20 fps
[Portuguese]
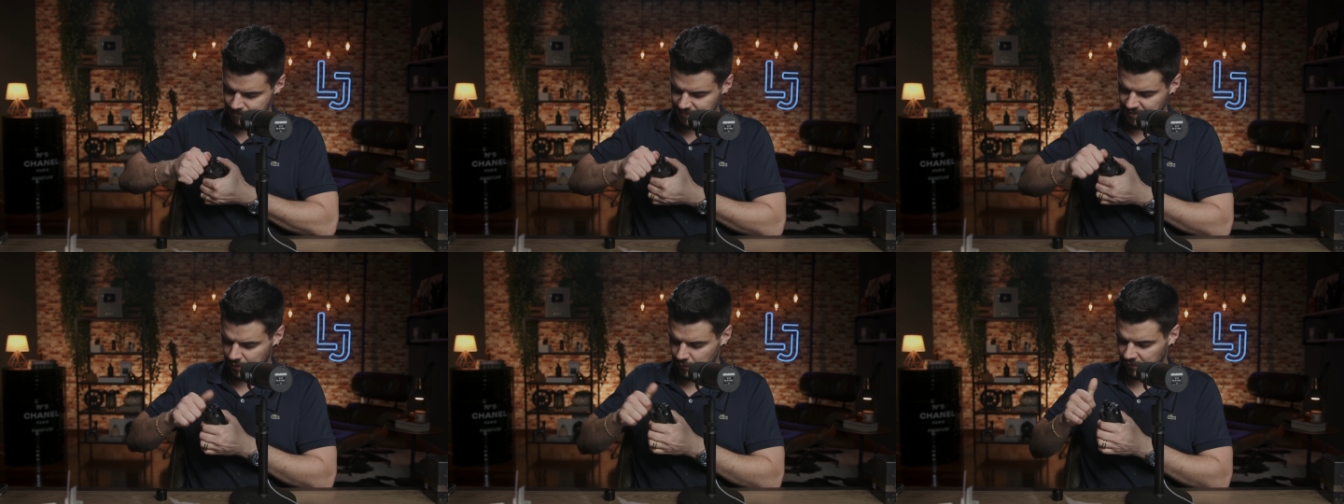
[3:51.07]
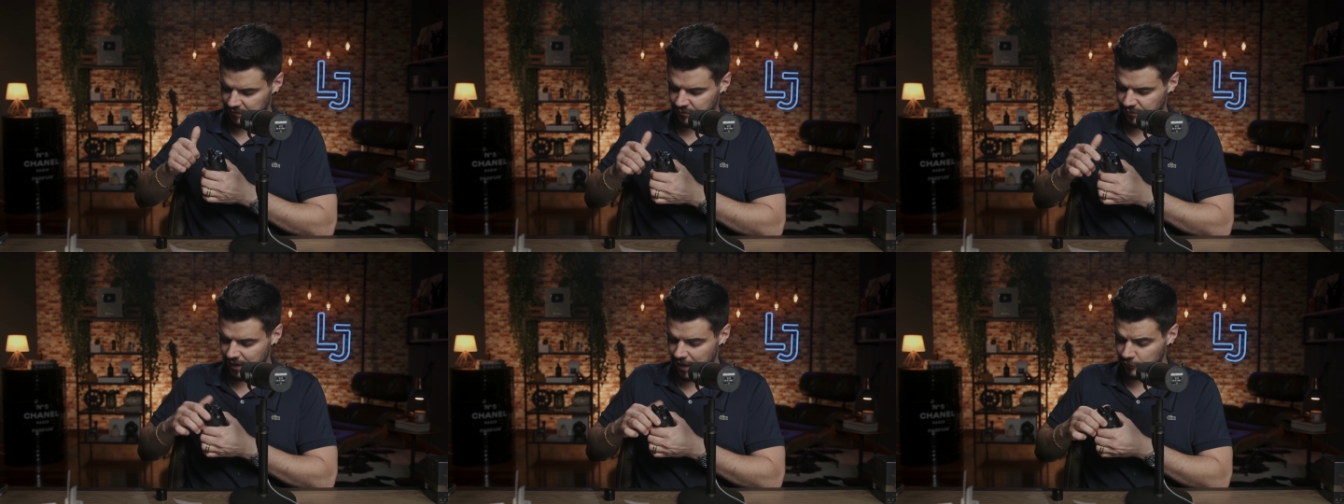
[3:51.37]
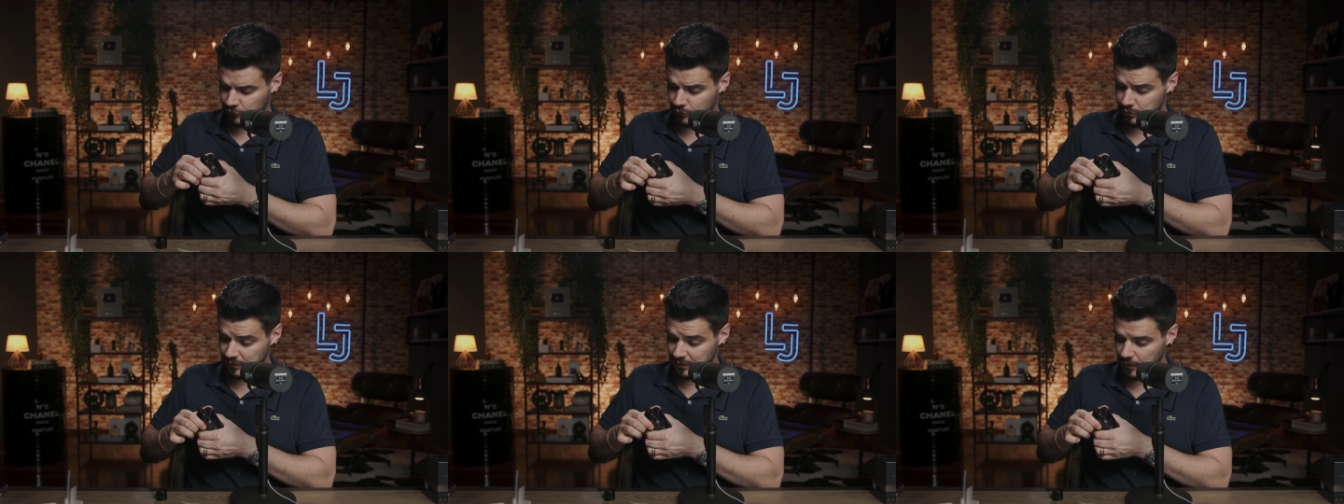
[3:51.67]
Não, esse
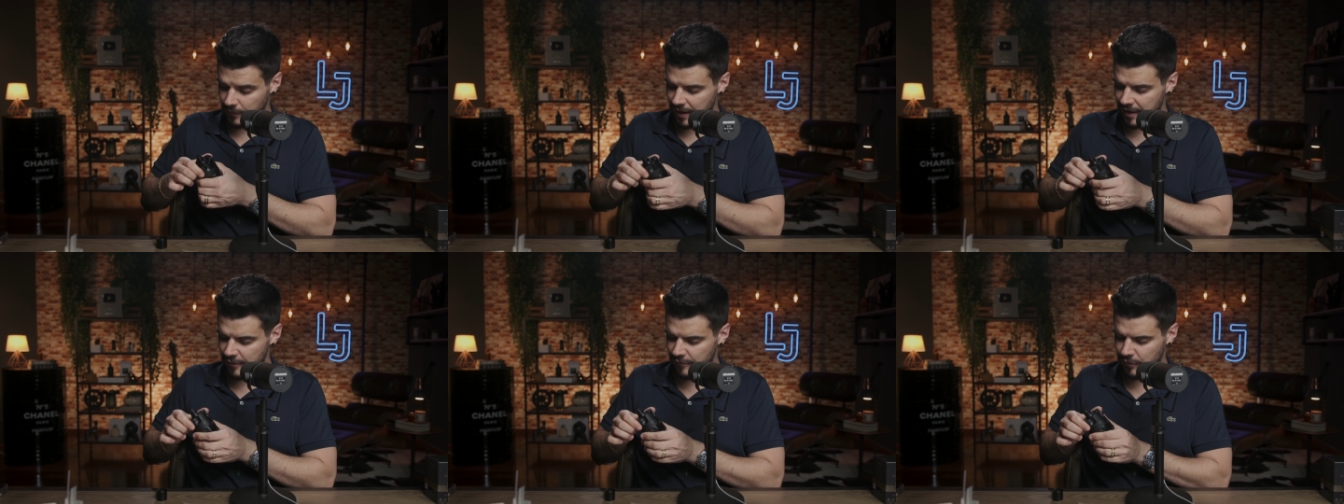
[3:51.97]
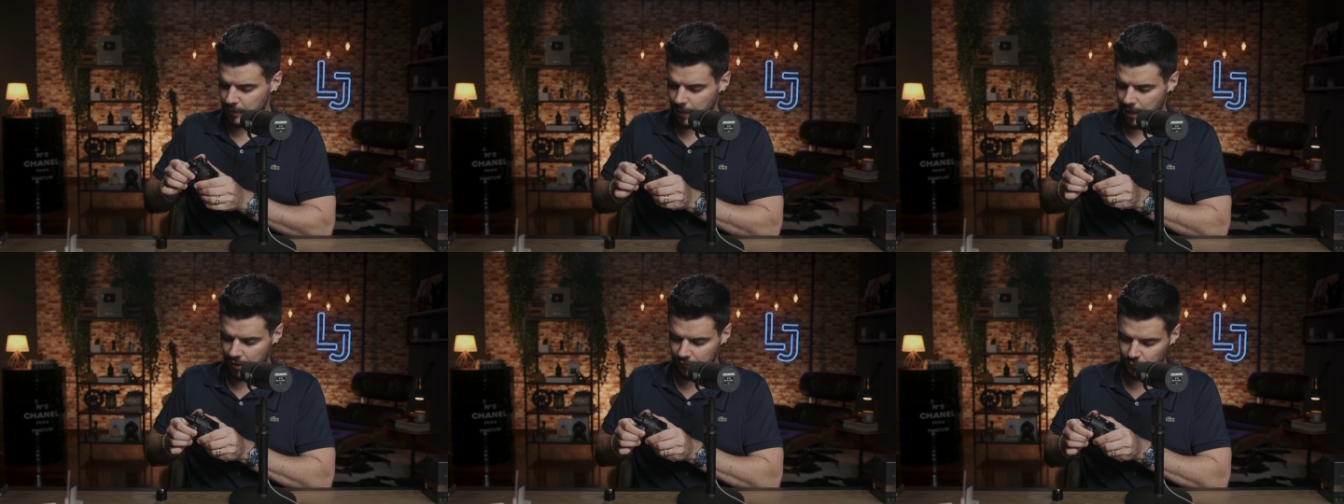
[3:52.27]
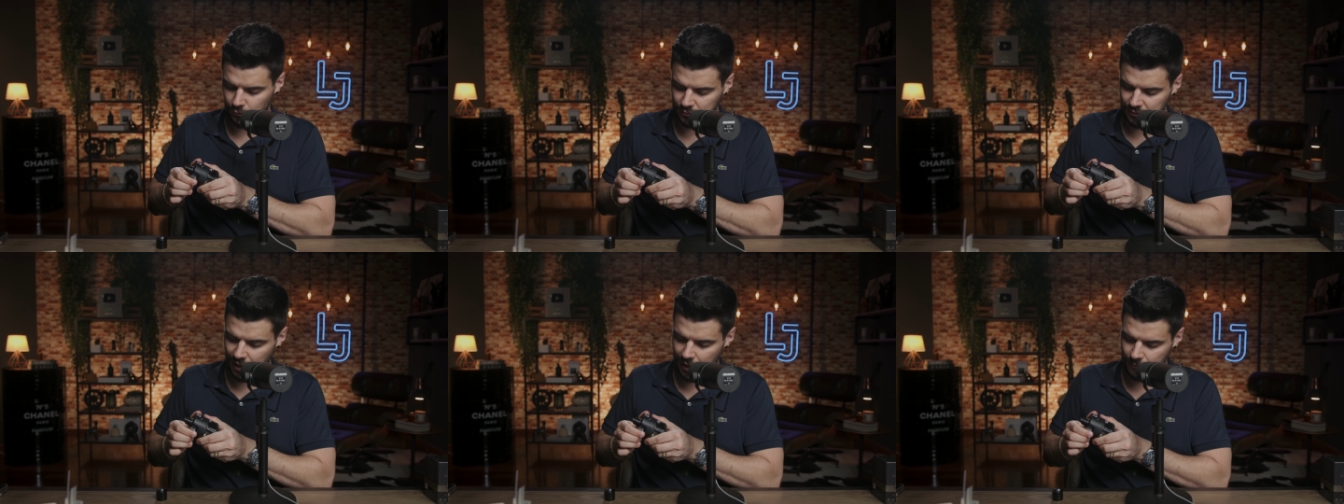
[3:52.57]
frasco não é
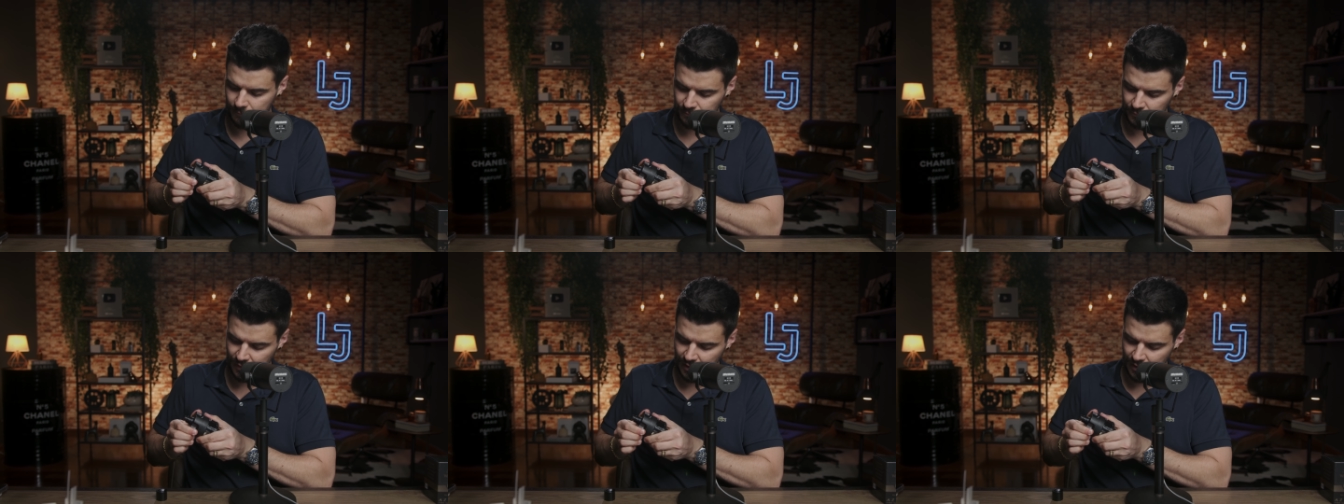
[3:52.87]
refilável, tá?